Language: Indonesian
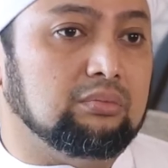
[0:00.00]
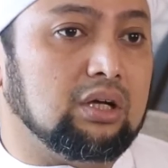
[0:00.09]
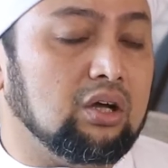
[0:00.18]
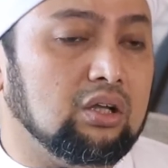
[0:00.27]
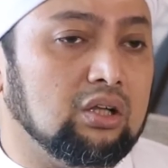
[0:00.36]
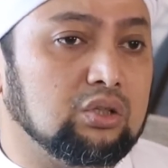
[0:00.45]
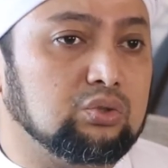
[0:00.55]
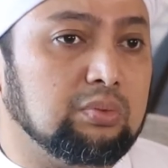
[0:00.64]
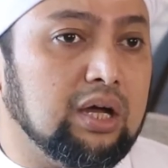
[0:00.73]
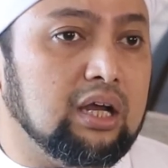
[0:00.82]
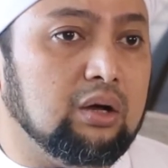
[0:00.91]
maka Allah
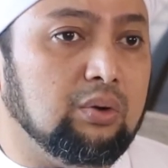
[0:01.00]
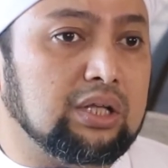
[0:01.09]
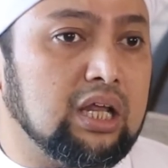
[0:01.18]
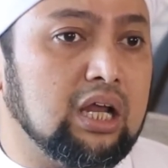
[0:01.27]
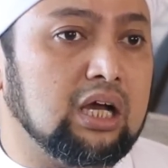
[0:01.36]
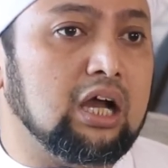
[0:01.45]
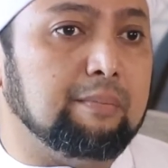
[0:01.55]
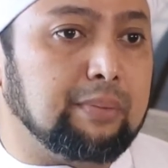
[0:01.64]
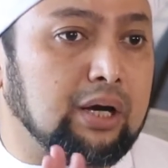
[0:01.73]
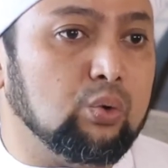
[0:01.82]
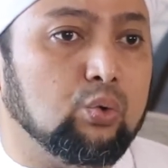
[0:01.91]
Subhanahu wa taala
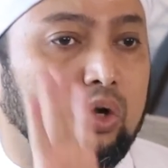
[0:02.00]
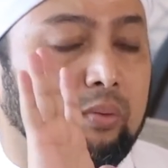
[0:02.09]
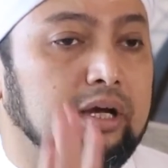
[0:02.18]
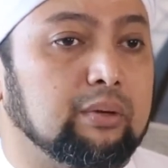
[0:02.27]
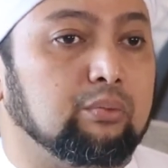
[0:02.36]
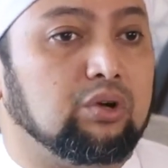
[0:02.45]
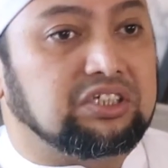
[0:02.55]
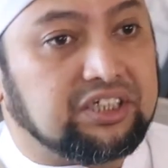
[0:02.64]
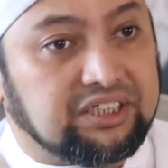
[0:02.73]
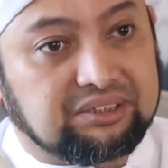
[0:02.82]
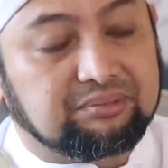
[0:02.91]
nggak perlu kepada
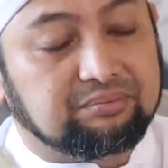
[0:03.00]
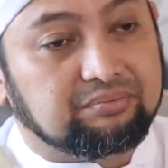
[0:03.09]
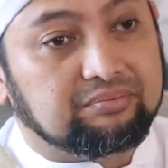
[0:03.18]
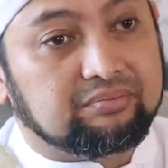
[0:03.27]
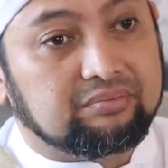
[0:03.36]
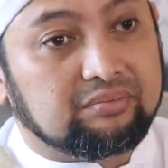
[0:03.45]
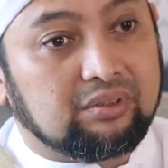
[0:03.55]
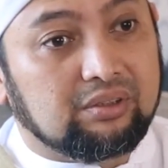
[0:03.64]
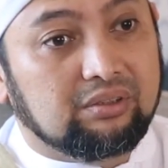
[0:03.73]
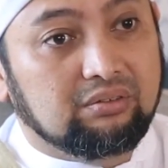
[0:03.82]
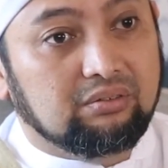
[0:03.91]
puasanya.
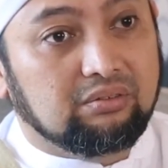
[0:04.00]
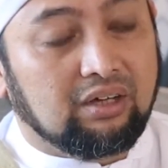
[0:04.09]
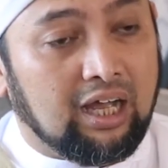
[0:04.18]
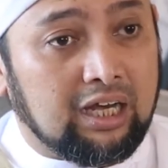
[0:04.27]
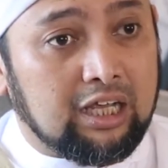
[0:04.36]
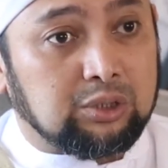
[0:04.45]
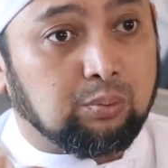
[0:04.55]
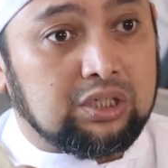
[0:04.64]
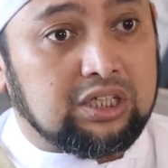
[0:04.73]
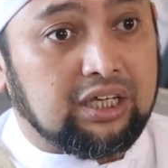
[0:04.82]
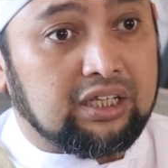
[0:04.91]
Alias
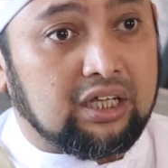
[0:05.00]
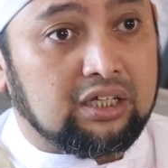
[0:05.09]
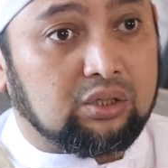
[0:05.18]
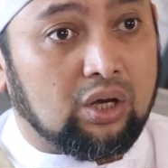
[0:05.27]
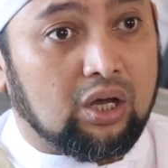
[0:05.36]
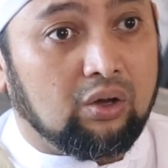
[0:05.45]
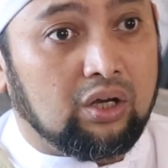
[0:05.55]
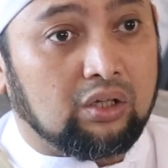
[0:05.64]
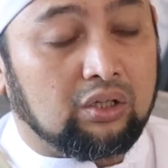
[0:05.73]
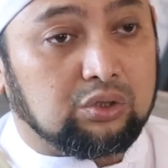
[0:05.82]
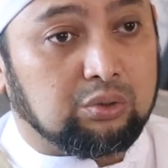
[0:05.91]
puasa kita ditolak
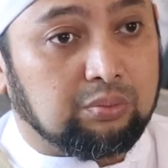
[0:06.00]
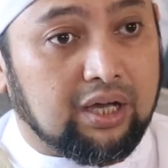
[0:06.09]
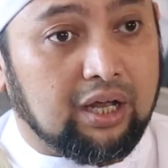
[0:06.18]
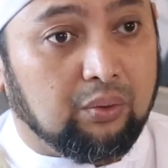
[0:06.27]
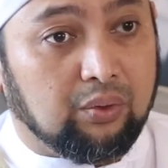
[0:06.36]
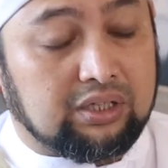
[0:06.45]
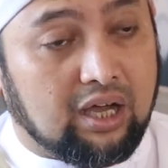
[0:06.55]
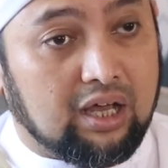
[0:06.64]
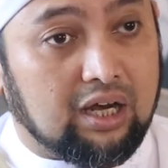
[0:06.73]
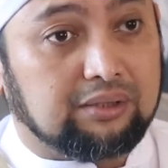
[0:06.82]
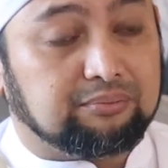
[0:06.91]
oleh Allah Subhanahu wa
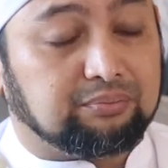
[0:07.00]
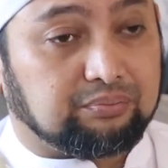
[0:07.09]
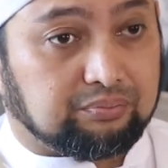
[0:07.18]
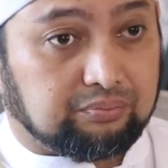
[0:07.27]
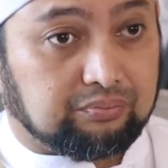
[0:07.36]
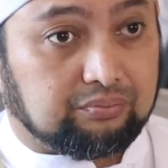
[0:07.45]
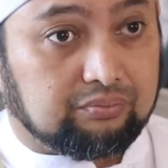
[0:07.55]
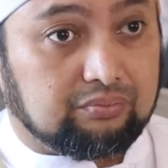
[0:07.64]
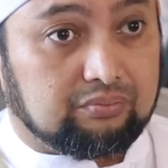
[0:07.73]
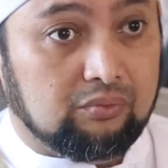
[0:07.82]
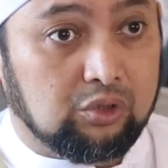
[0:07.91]
taala.
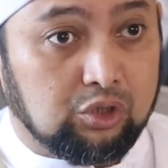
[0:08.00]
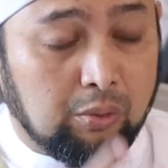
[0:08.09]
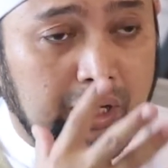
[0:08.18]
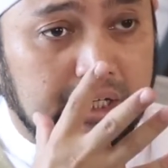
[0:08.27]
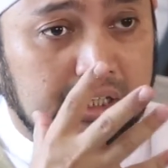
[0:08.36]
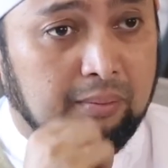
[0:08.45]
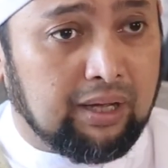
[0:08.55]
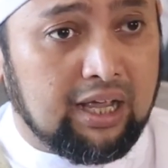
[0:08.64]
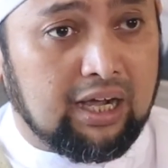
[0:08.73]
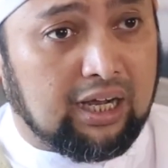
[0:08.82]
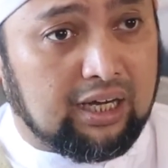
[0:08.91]
Coba kita
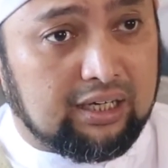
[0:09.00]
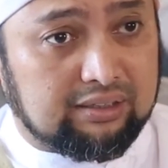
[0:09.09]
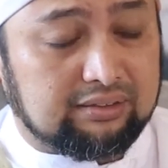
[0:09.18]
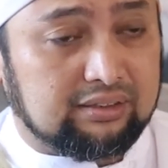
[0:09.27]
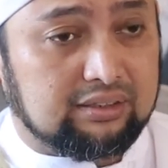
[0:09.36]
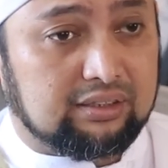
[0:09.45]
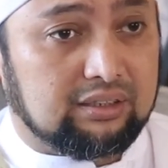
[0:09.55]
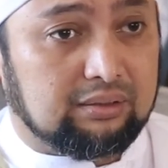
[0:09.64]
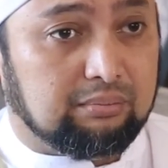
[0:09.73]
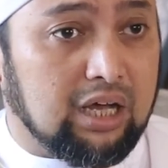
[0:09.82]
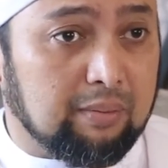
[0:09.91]
bayangkan
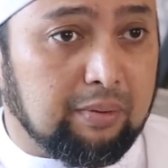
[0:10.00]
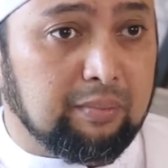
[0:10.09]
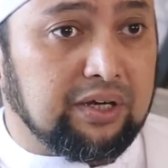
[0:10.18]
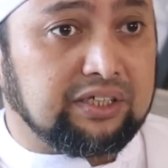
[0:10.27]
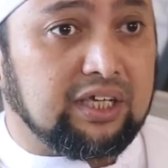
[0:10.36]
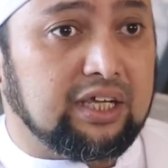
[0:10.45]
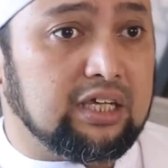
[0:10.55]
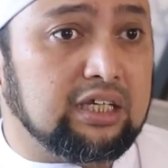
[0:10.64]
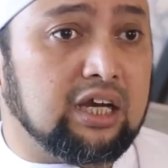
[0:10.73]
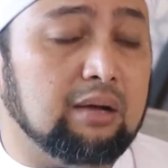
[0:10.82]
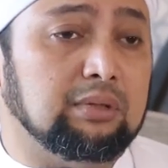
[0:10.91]
para pemirsa yang
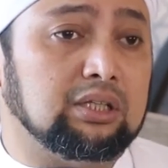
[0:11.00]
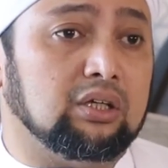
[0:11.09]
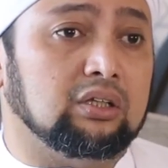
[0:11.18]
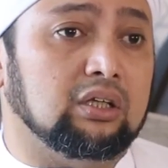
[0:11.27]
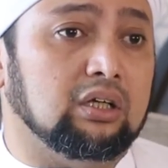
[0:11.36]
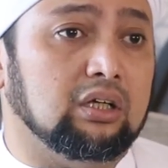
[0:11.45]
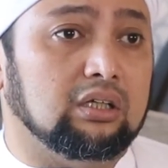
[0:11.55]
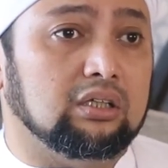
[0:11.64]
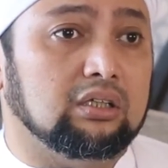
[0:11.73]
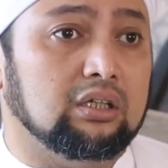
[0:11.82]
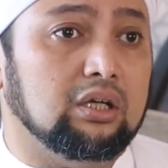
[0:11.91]
dirahmati Allah